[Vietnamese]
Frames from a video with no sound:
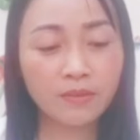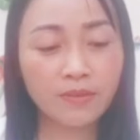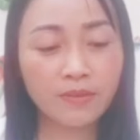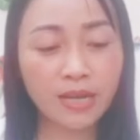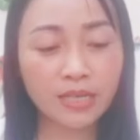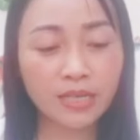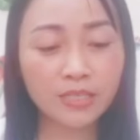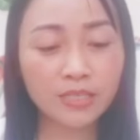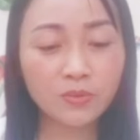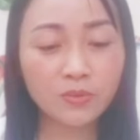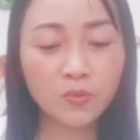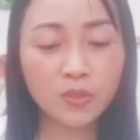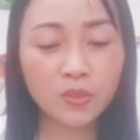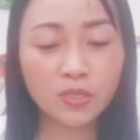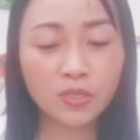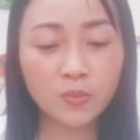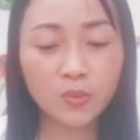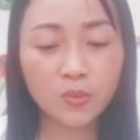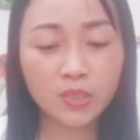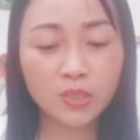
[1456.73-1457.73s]
và trong
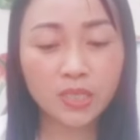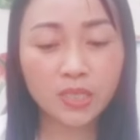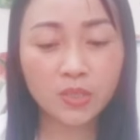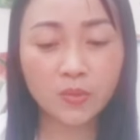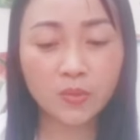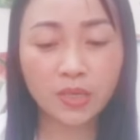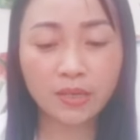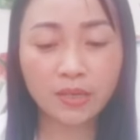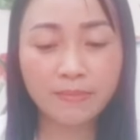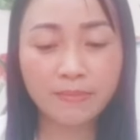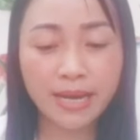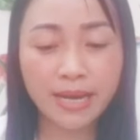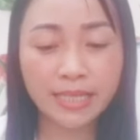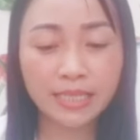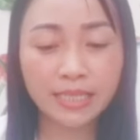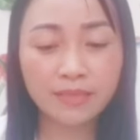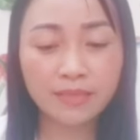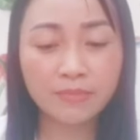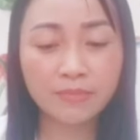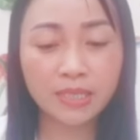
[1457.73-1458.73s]
cuộc sống hôn nhân của các
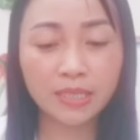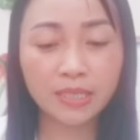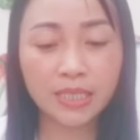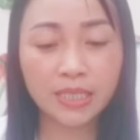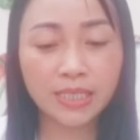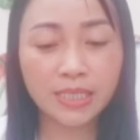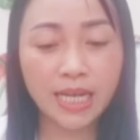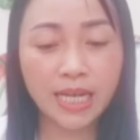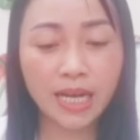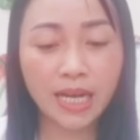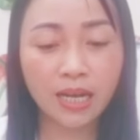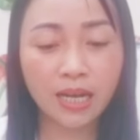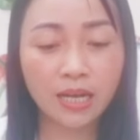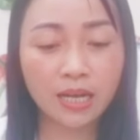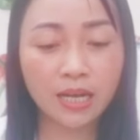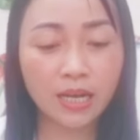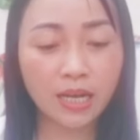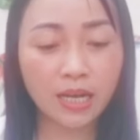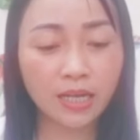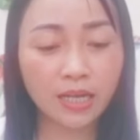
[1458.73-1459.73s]
bạn thì mình thấy rằng
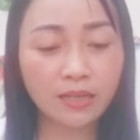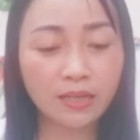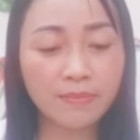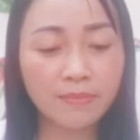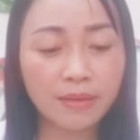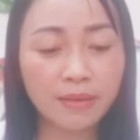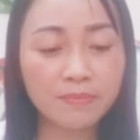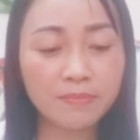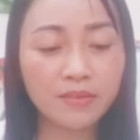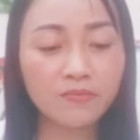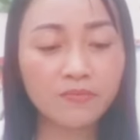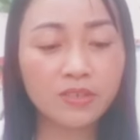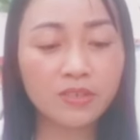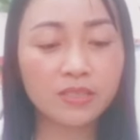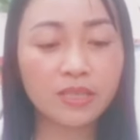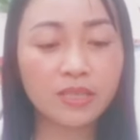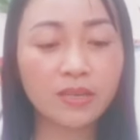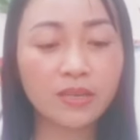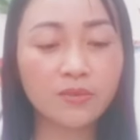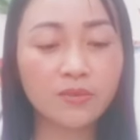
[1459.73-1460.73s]
à, các bạn biết
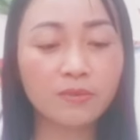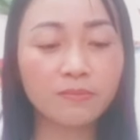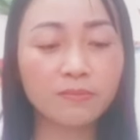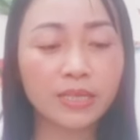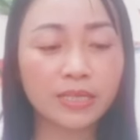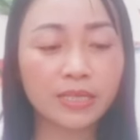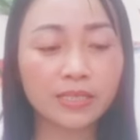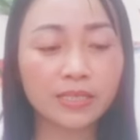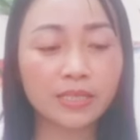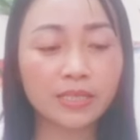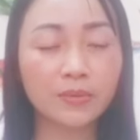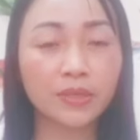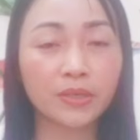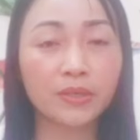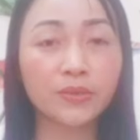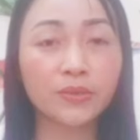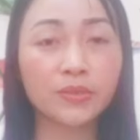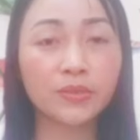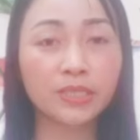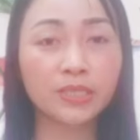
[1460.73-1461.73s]
vị thế của mình trong
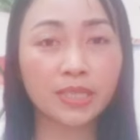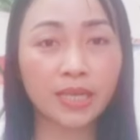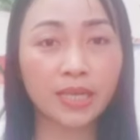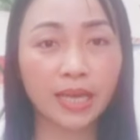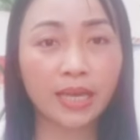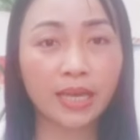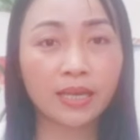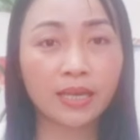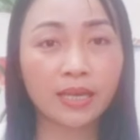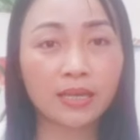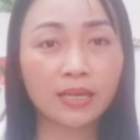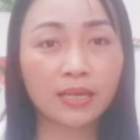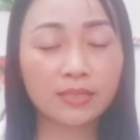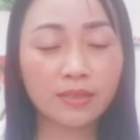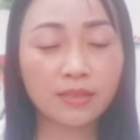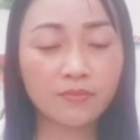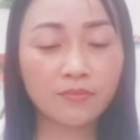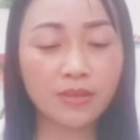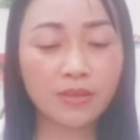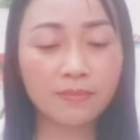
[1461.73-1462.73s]
cái hôn nhân này
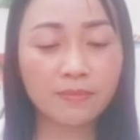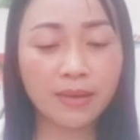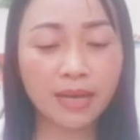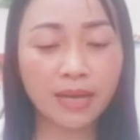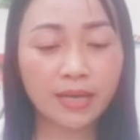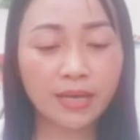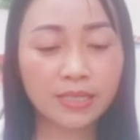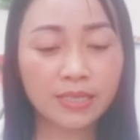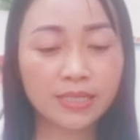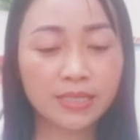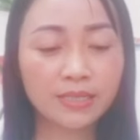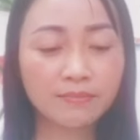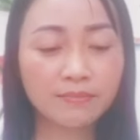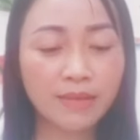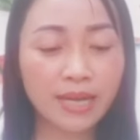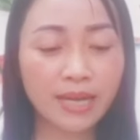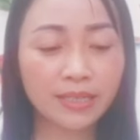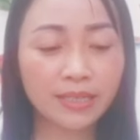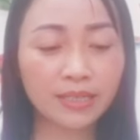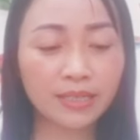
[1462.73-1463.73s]
do vậy mà
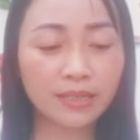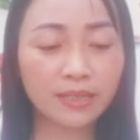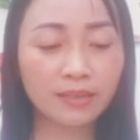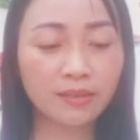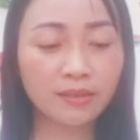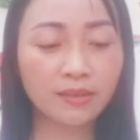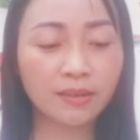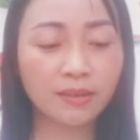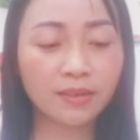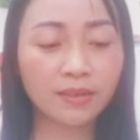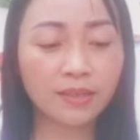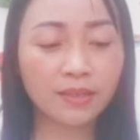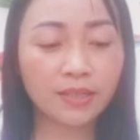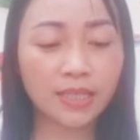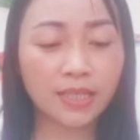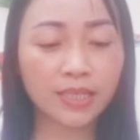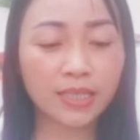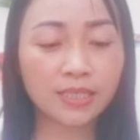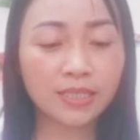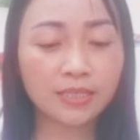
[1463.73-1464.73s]
những bạn có
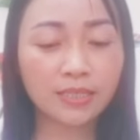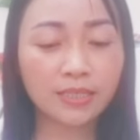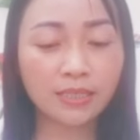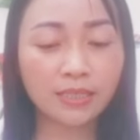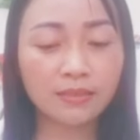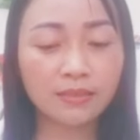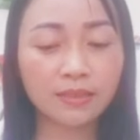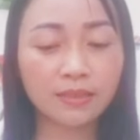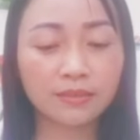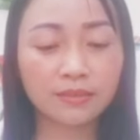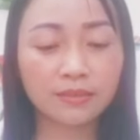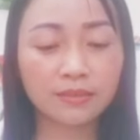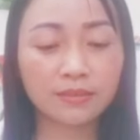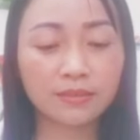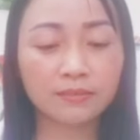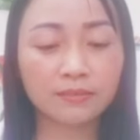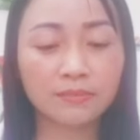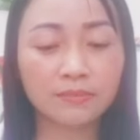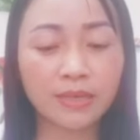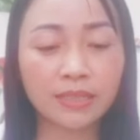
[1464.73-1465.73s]
cái trường năng lượng
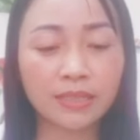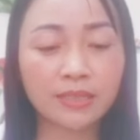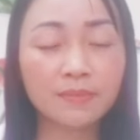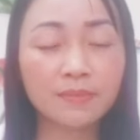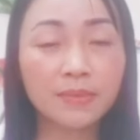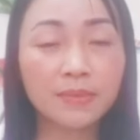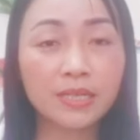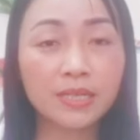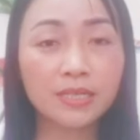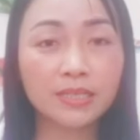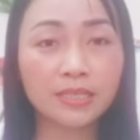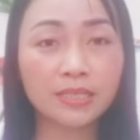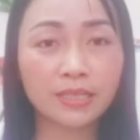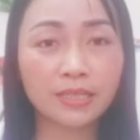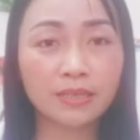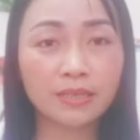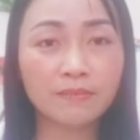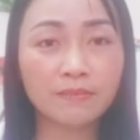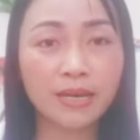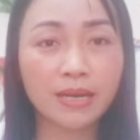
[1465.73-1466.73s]
mà thấp hơn
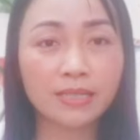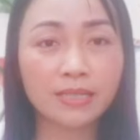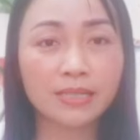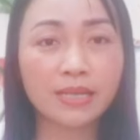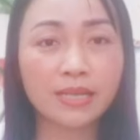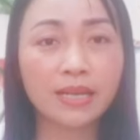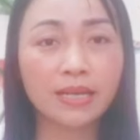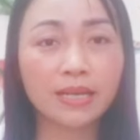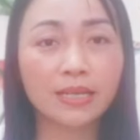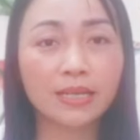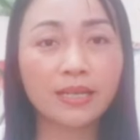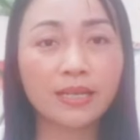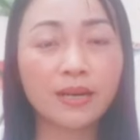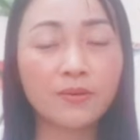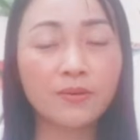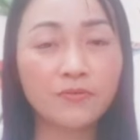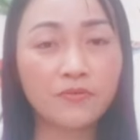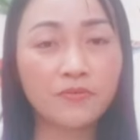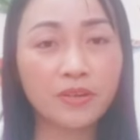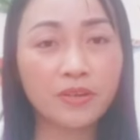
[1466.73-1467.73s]
thì các bạn sẽ là cái
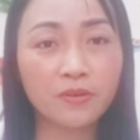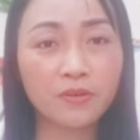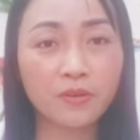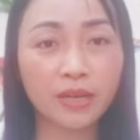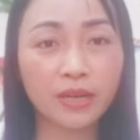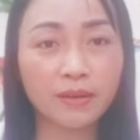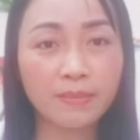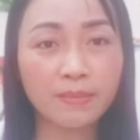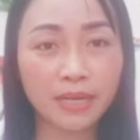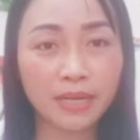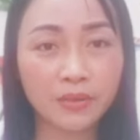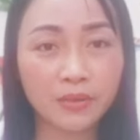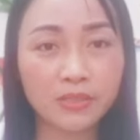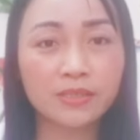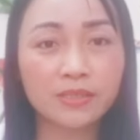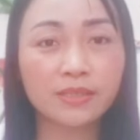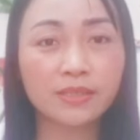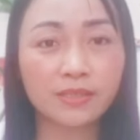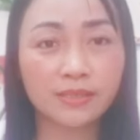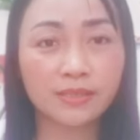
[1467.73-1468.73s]
hậu phương của các bạn có
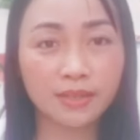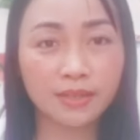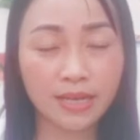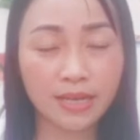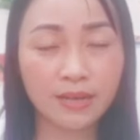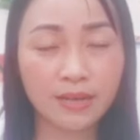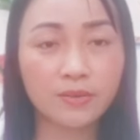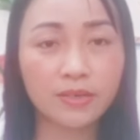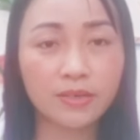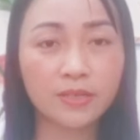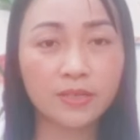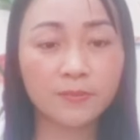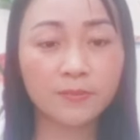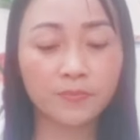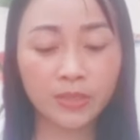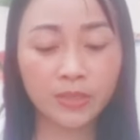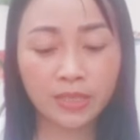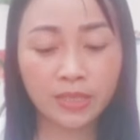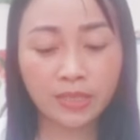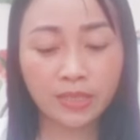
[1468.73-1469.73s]
trường năng lượng cao hơn
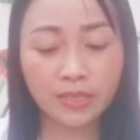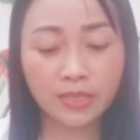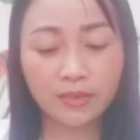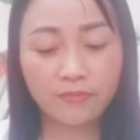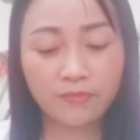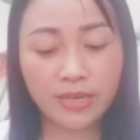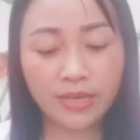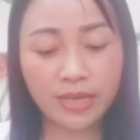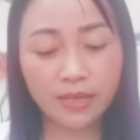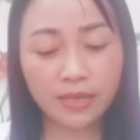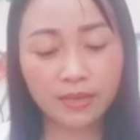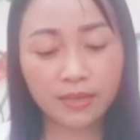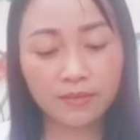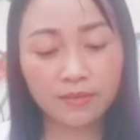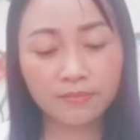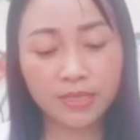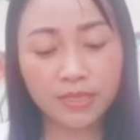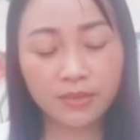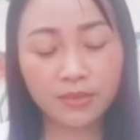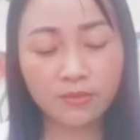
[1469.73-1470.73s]
Đấy, và
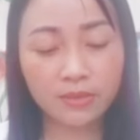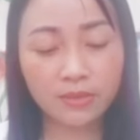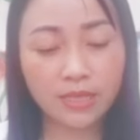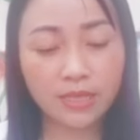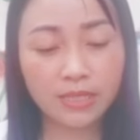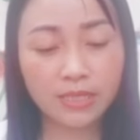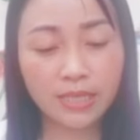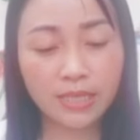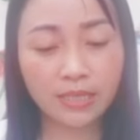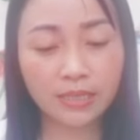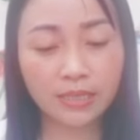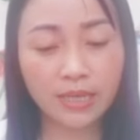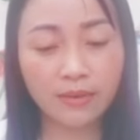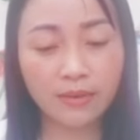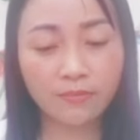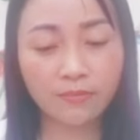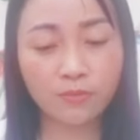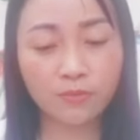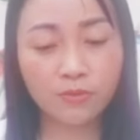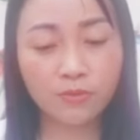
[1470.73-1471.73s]
mình cũng thấy rằng
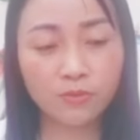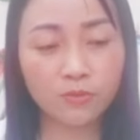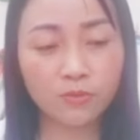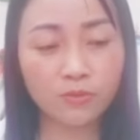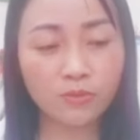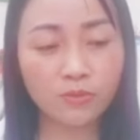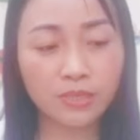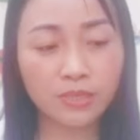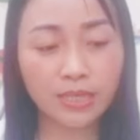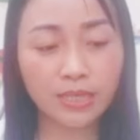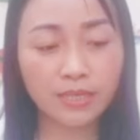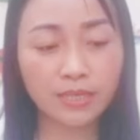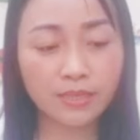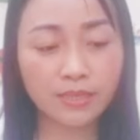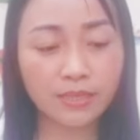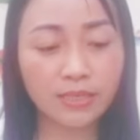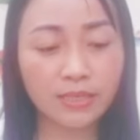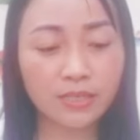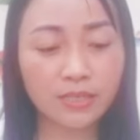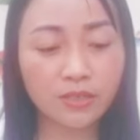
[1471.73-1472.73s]
là vũ trụ cũng sẽ
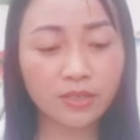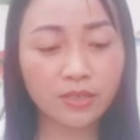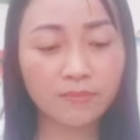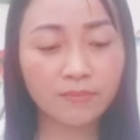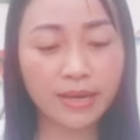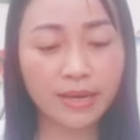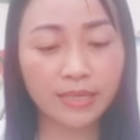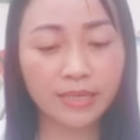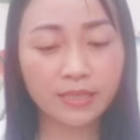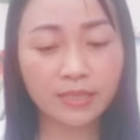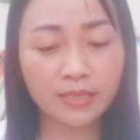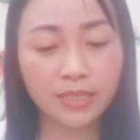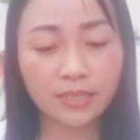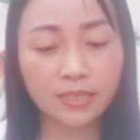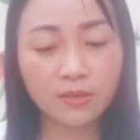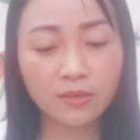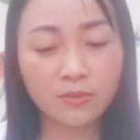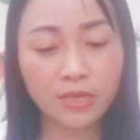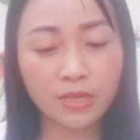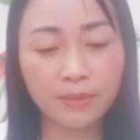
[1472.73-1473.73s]
gửi đến cho các bạn những
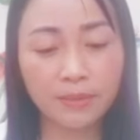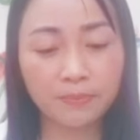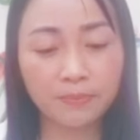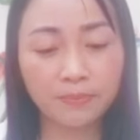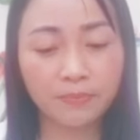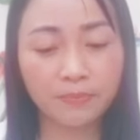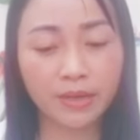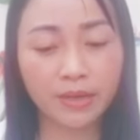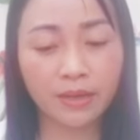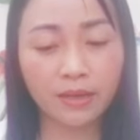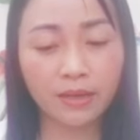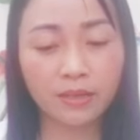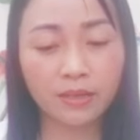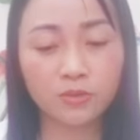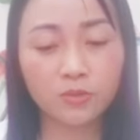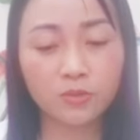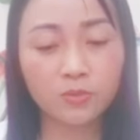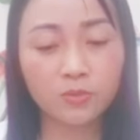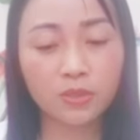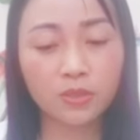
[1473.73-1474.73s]
cái thông điệp mà
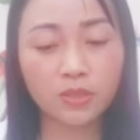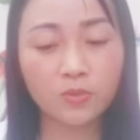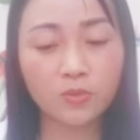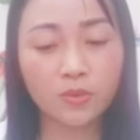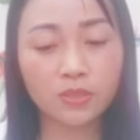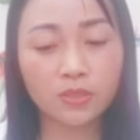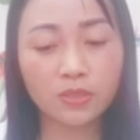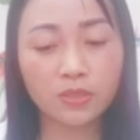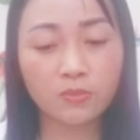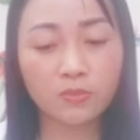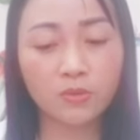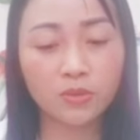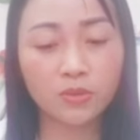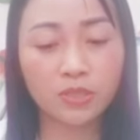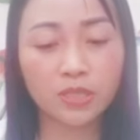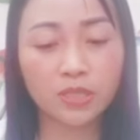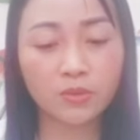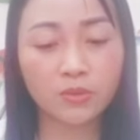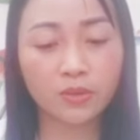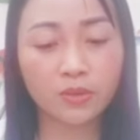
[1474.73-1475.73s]
giúp cho cái cuộc sống
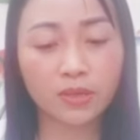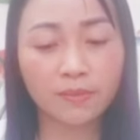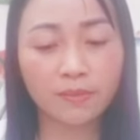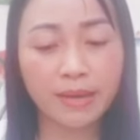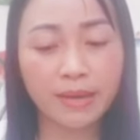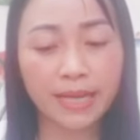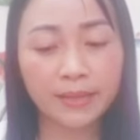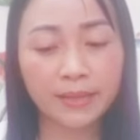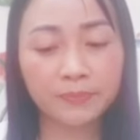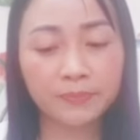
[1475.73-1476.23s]
hôn nhân của các bạn